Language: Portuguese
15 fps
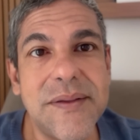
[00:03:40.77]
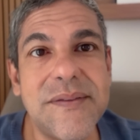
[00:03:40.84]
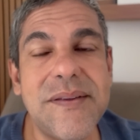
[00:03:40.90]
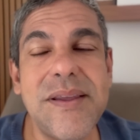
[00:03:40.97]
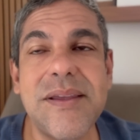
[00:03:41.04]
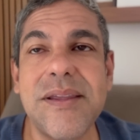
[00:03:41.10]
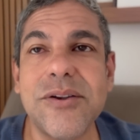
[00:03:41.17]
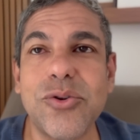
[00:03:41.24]

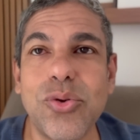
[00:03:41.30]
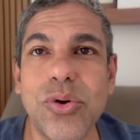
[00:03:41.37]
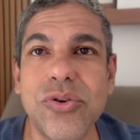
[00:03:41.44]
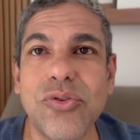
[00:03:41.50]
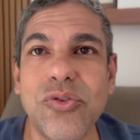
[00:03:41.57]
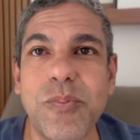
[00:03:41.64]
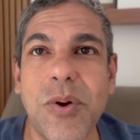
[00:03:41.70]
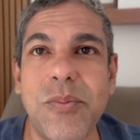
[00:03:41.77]
Sei que
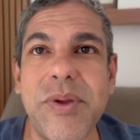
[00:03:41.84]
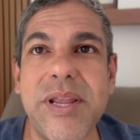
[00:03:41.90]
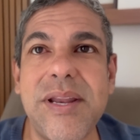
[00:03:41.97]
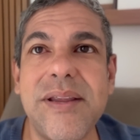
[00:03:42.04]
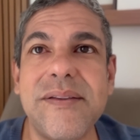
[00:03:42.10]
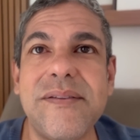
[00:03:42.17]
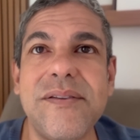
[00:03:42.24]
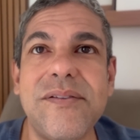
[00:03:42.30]
todos os
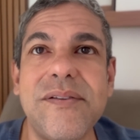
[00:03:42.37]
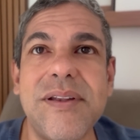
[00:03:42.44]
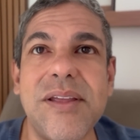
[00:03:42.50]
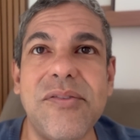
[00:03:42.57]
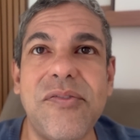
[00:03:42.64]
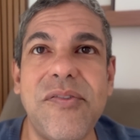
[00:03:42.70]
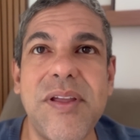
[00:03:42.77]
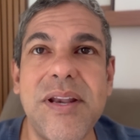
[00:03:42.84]
palmeirenses
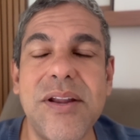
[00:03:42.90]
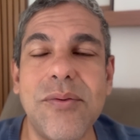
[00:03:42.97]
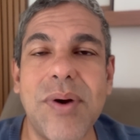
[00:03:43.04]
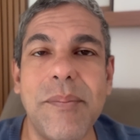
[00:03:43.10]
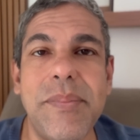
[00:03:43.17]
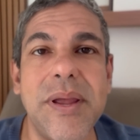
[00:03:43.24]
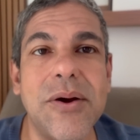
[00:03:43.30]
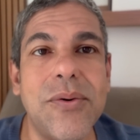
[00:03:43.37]
defendem o
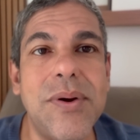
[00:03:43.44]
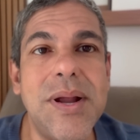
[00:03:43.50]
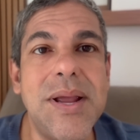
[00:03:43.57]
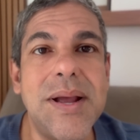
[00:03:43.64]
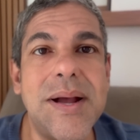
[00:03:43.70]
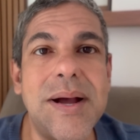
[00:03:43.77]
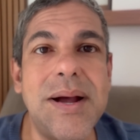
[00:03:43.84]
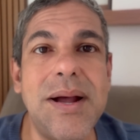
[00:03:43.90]
Abel,
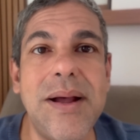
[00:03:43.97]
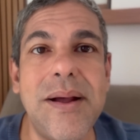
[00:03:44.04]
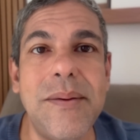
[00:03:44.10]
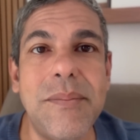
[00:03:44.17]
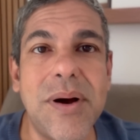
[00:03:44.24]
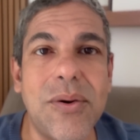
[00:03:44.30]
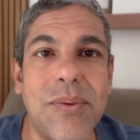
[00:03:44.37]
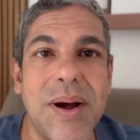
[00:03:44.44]

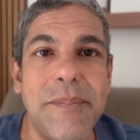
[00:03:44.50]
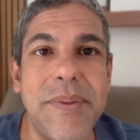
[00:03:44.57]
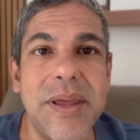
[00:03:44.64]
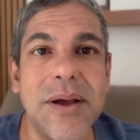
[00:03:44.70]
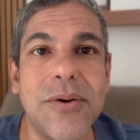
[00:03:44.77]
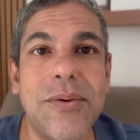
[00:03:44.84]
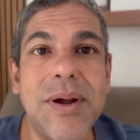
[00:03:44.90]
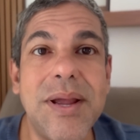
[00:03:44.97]
amam o
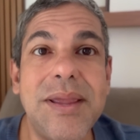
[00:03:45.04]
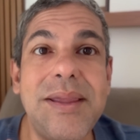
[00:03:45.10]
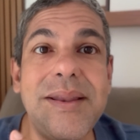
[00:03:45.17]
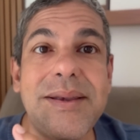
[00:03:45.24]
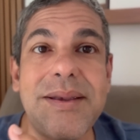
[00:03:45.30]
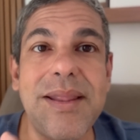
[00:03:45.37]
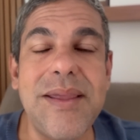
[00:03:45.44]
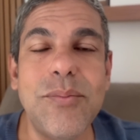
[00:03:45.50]
Abel e
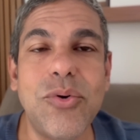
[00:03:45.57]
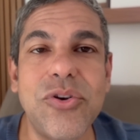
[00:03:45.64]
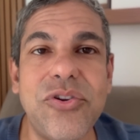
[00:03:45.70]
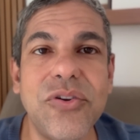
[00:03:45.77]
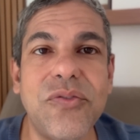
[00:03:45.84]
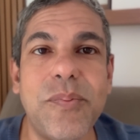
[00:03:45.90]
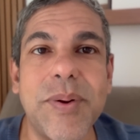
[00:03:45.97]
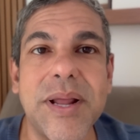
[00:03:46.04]
tem
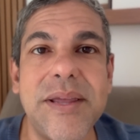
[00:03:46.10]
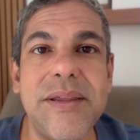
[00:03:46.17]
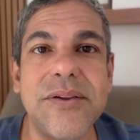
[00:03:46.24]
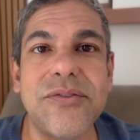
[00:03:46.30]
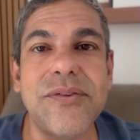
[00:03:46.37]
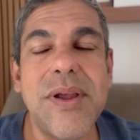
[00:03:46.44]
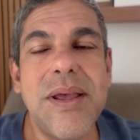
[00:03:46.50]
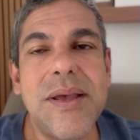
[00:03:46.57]
motivo para
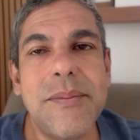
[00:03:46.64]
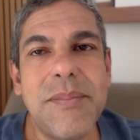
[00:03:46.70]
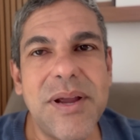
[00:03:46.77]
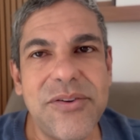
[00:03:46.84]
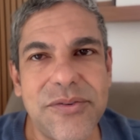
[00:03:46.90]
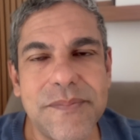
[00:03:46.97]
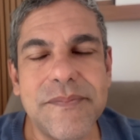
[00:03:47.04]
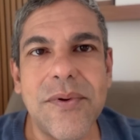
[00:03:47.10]
isso,
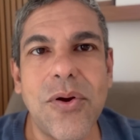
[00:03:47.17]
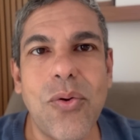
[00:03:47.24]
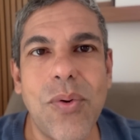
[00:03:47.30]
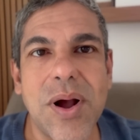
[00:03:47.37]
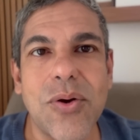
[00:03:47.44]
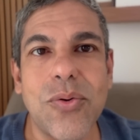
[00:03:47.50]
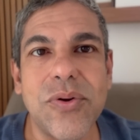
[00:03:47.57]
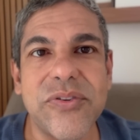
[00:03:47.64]
mas com
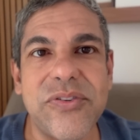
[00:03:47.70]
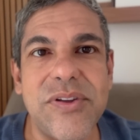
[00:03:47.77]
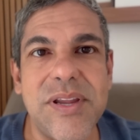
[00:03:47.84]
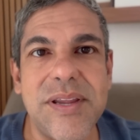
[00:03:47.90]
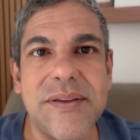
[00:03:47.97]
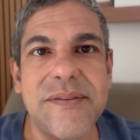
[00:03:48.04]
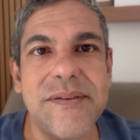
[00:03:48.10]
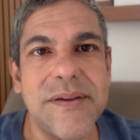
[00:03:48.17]
a
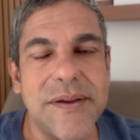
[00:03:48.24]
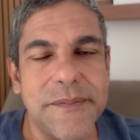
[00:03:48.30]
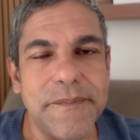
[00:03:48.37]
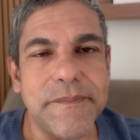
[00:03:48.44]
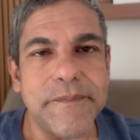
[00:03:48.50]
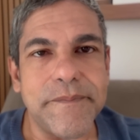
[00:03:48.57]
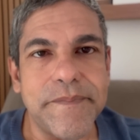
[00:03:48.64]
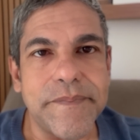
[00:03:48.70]
consciência
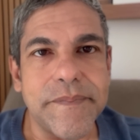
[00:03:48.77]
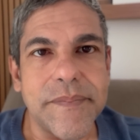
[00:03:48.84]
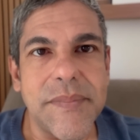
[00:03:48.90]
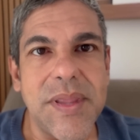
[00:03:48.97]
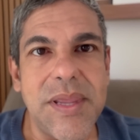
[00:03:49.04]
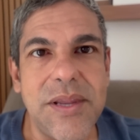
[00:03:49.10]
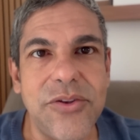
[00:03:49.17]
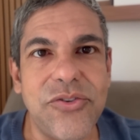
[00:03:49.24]

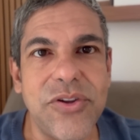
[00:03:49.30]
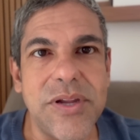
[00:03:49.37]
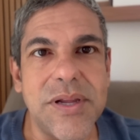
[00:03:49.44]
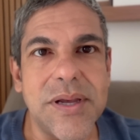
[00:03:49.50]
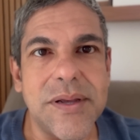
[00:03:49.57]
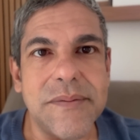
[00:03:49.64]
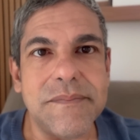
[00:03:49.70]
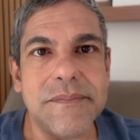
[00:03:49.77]
em
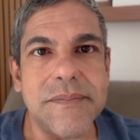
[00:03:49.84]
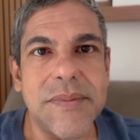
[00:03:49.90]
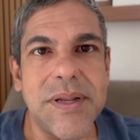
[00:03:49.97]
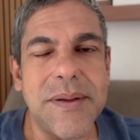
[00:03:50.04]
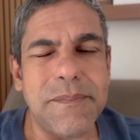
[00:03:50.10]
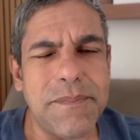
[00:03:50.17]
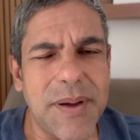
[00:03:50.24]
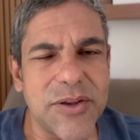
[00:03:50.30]
dia,
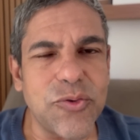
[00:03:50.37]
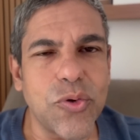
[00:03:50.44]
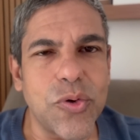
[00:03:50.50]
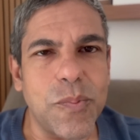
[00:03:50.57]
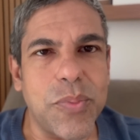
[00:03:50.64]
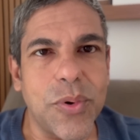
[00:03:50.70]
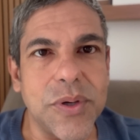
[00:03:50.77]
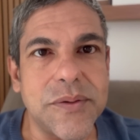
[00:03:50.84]
né? Passou do
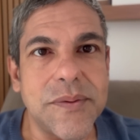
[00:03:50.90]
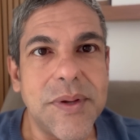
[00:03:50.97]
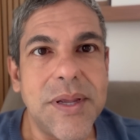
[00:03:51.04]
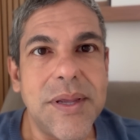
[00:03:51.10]
ponto.